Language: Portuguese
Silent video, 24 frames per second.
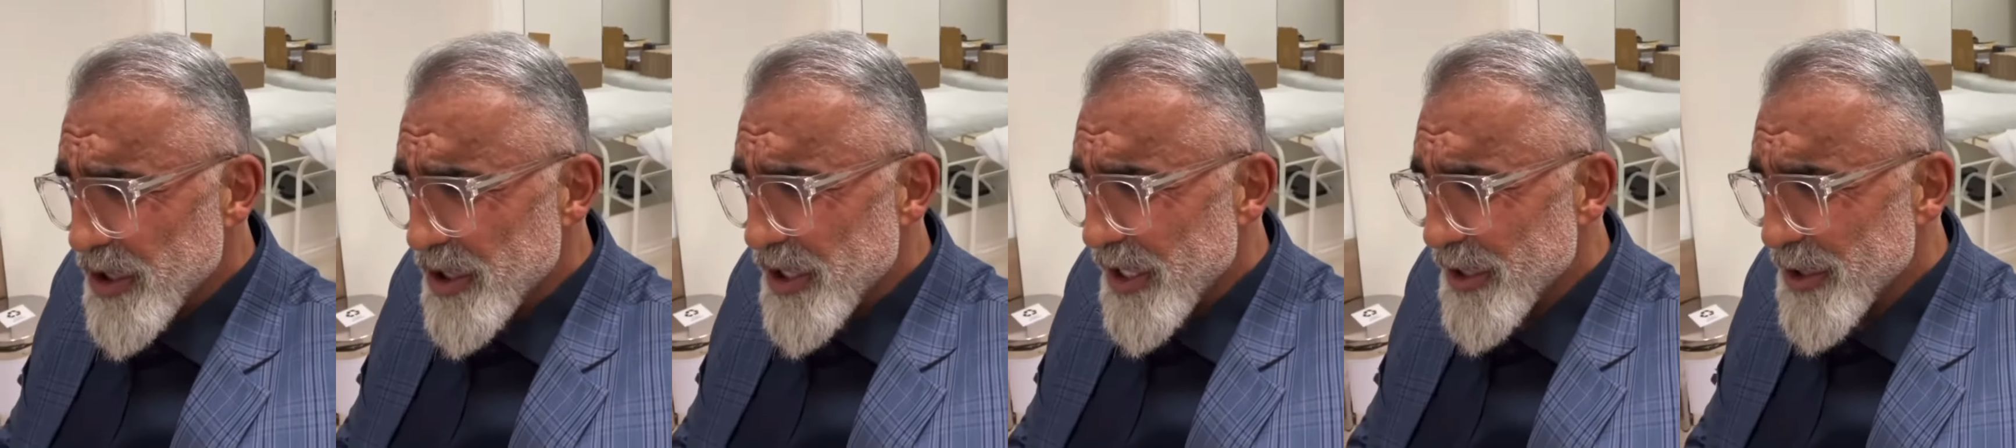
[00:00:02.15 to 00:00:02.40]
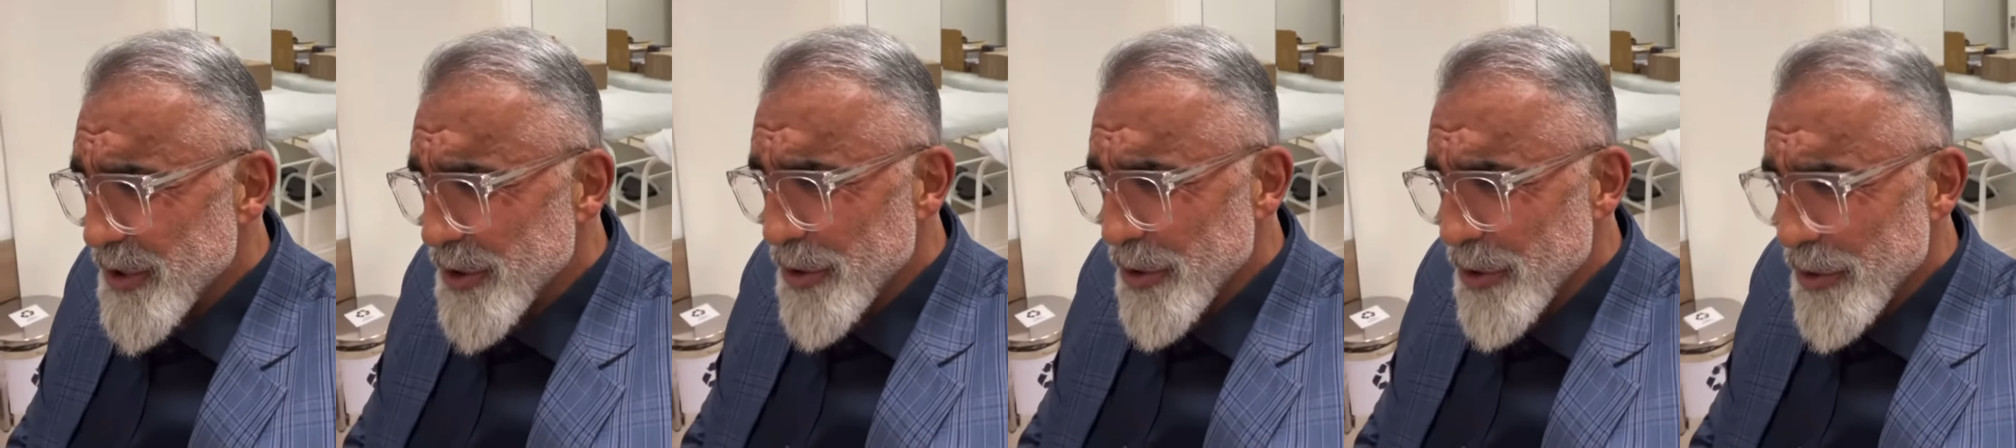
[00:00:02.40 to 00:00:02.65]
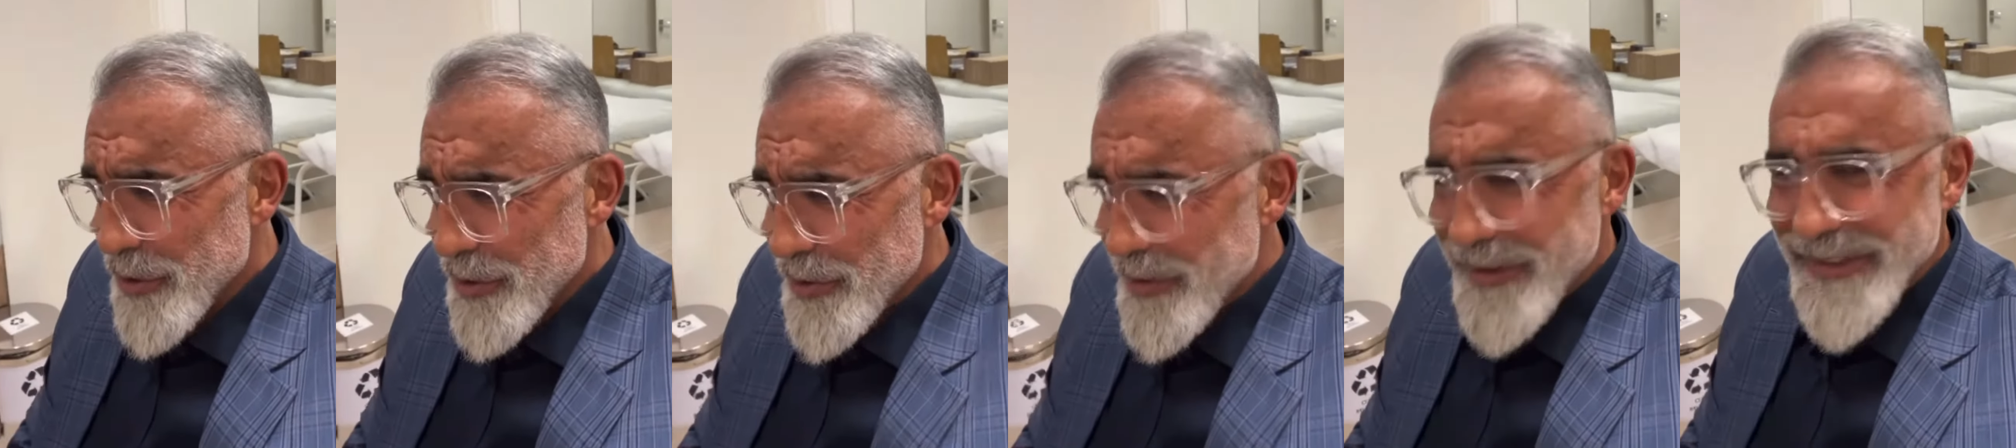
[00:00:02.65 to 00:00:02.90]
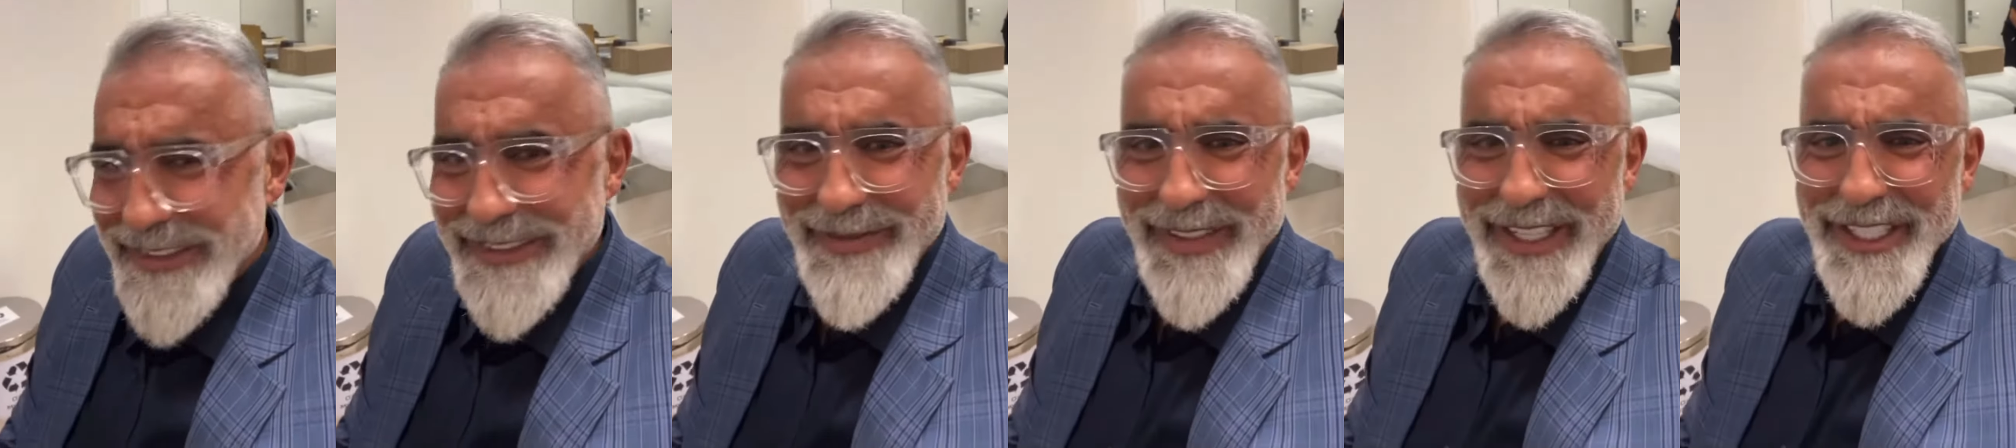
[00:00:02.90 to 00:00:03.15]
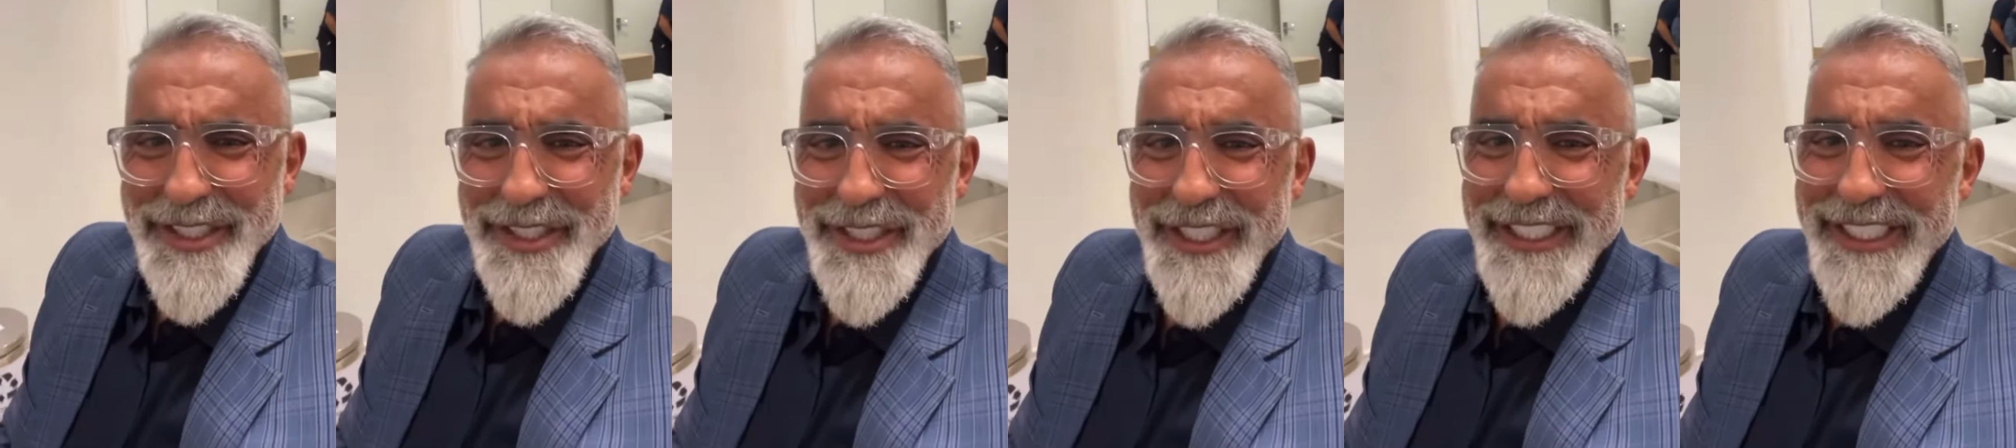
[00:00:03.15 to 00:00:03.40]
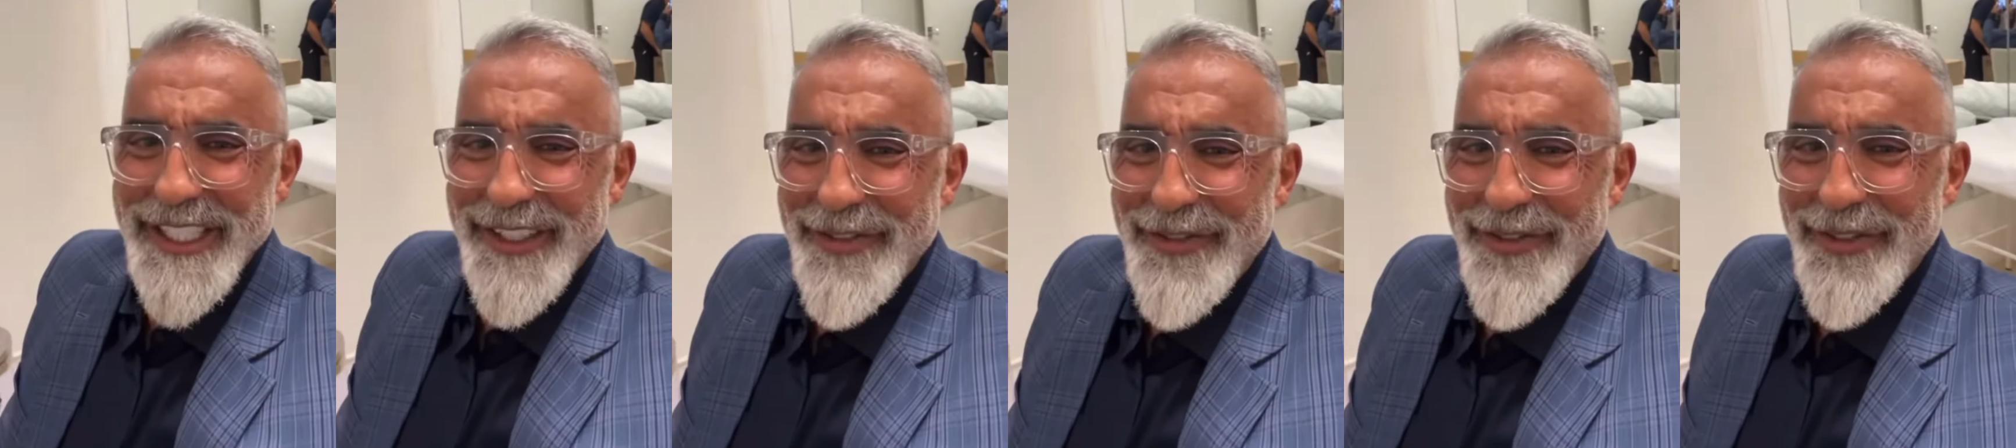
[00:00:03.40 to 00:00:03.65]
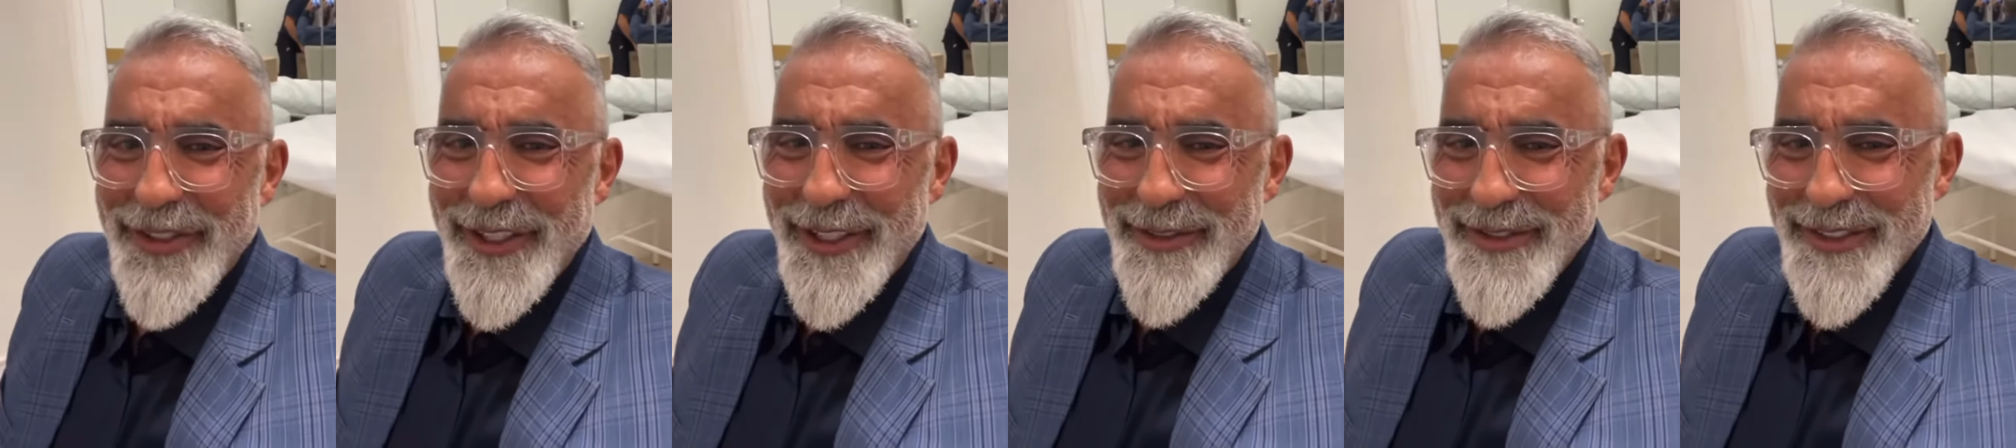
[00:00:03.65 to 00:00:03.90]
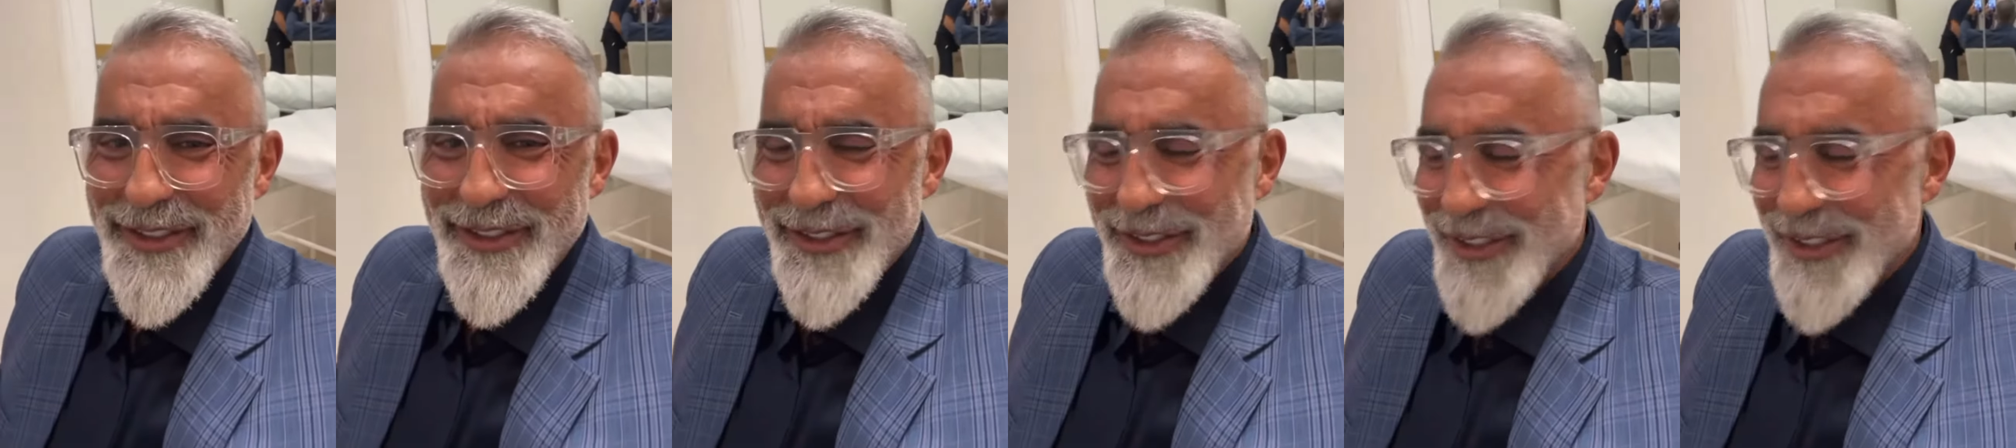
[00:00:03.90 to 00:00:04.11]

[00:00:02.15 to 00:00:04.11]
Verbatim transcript: de jejum, imagina a fome